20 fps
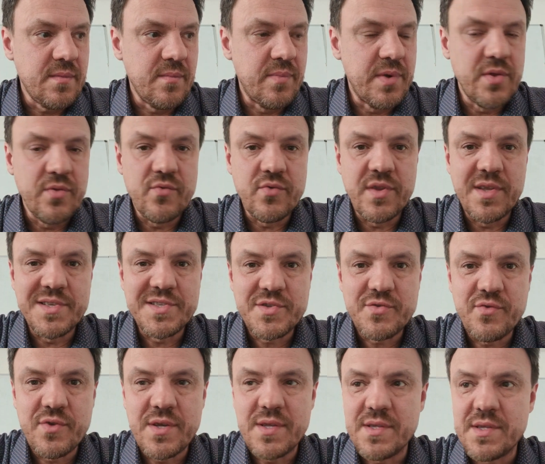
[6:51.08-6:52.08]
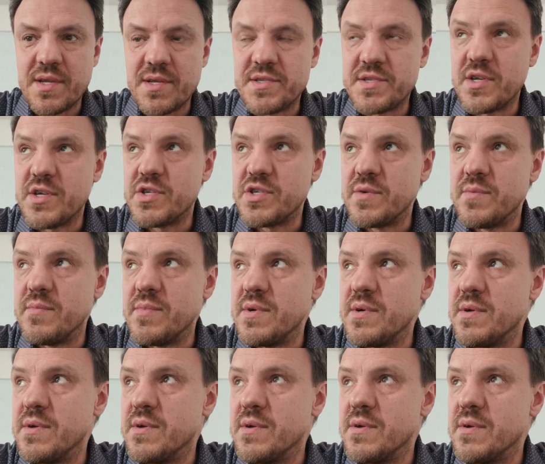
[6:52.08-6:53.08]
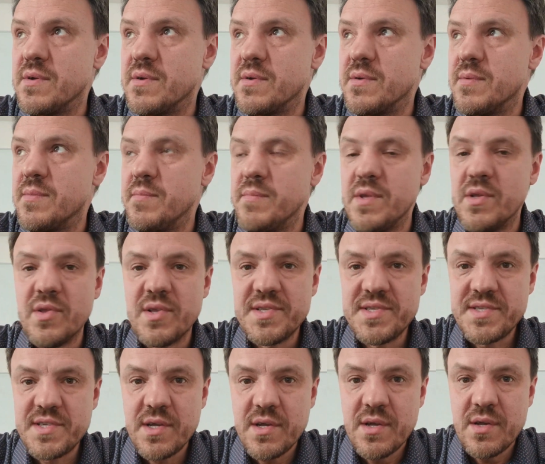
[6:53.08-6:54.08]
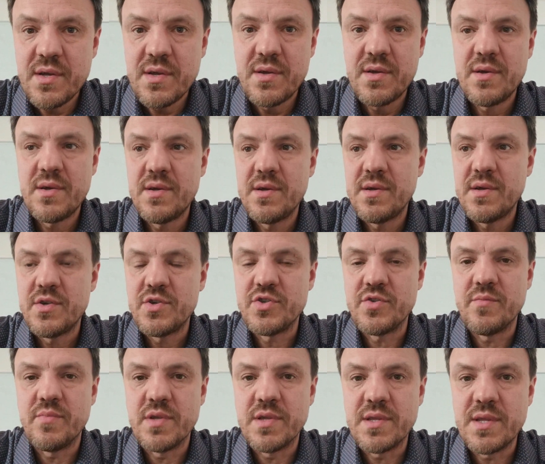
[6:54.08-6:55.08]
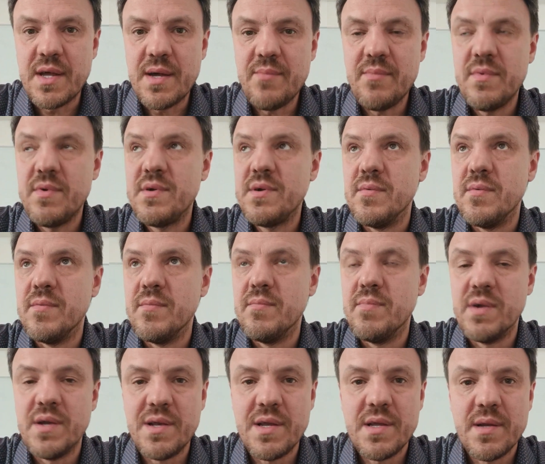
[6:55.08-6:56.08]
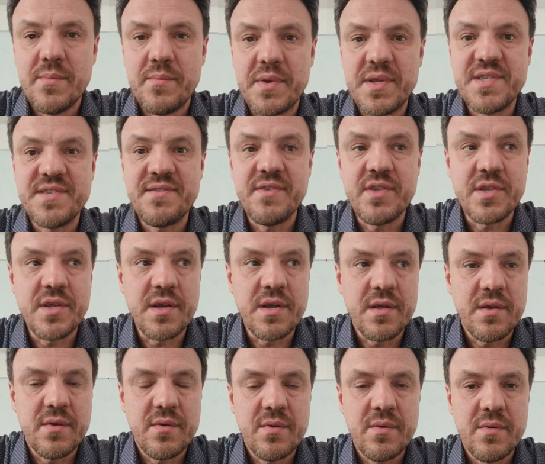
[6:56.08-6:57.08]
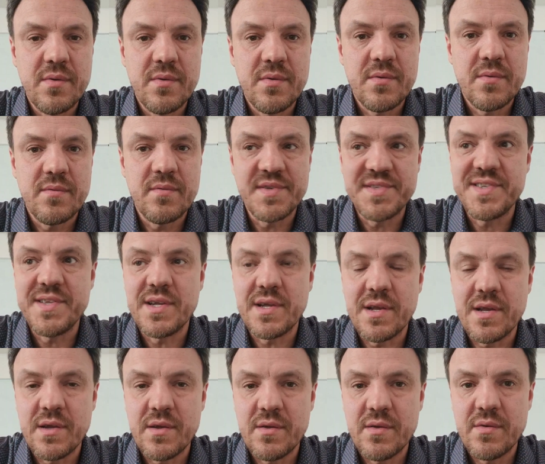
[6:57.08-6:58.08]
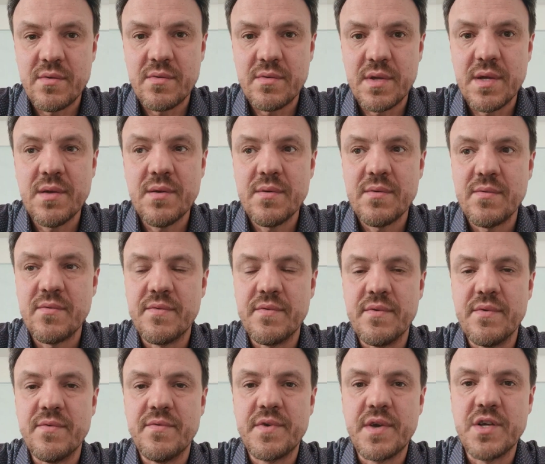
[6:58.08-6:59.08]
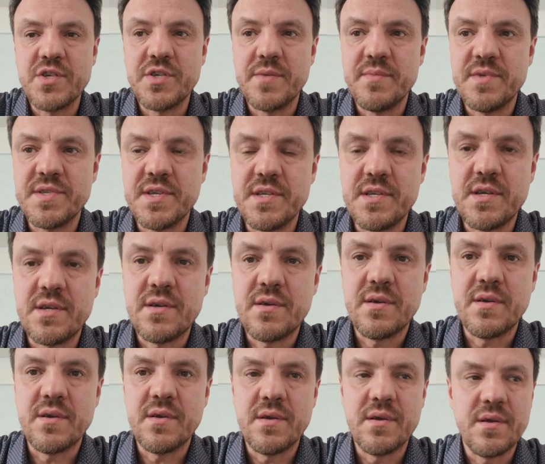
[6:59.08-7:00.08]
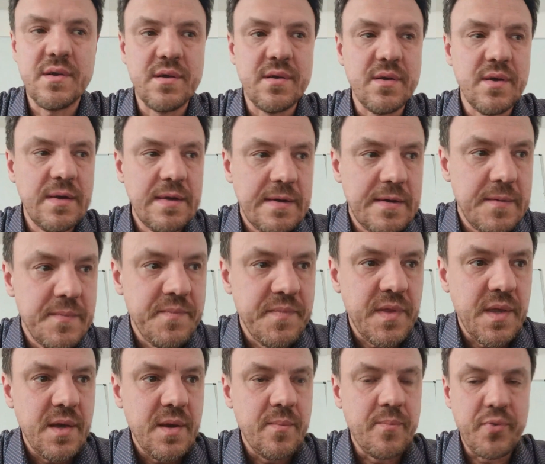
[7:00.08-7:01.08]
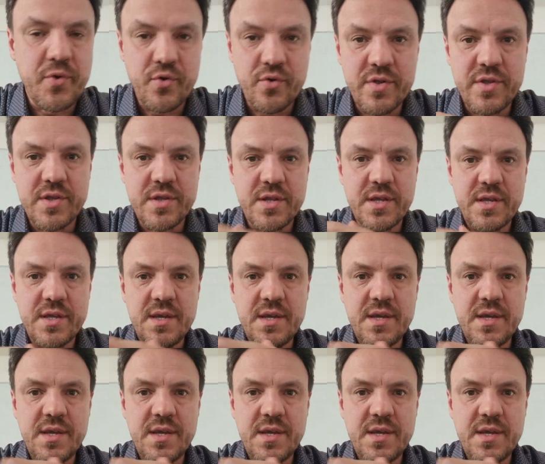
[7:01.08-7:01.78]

был удостоен, так скажем, э, милости, чтобы там были пресвитеры, возникли да, в каждом из этих э, пройденных